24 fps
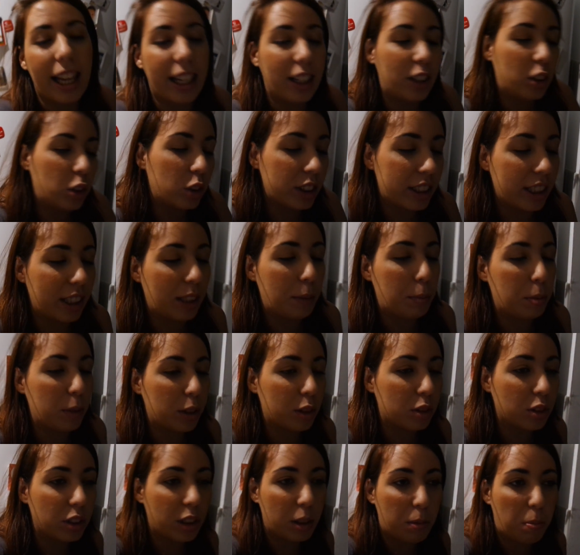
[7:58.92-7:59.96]
y todo este tipo
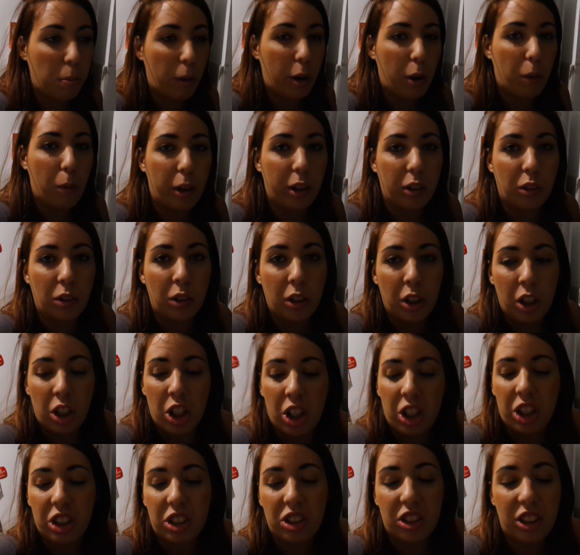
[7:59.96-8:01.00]
de cosas, pero bueno,
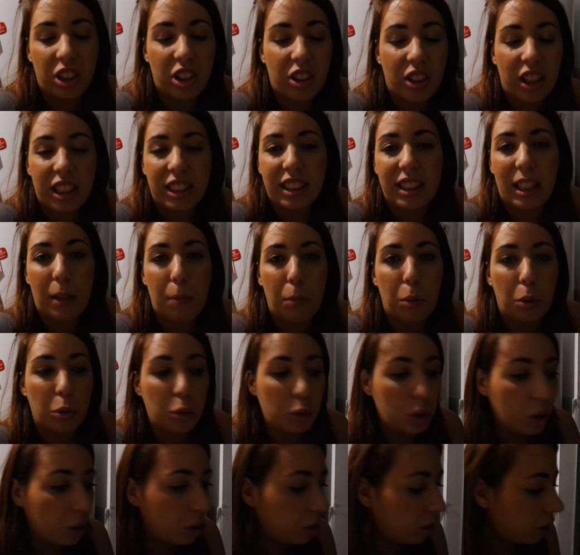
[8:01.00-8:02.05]
yo creo que en este
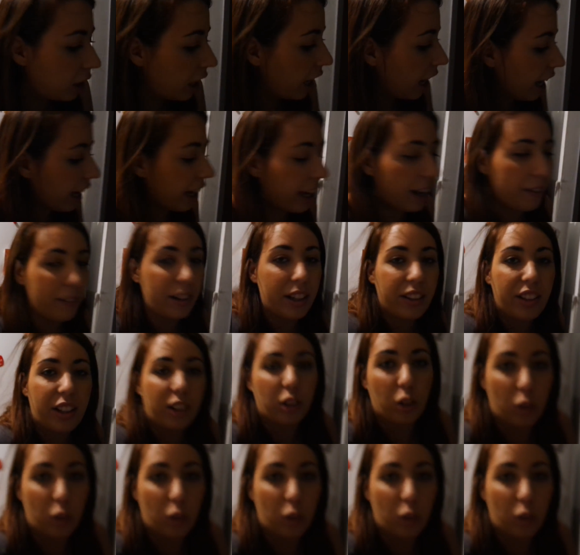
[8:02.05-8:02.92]
mundo hay que haber de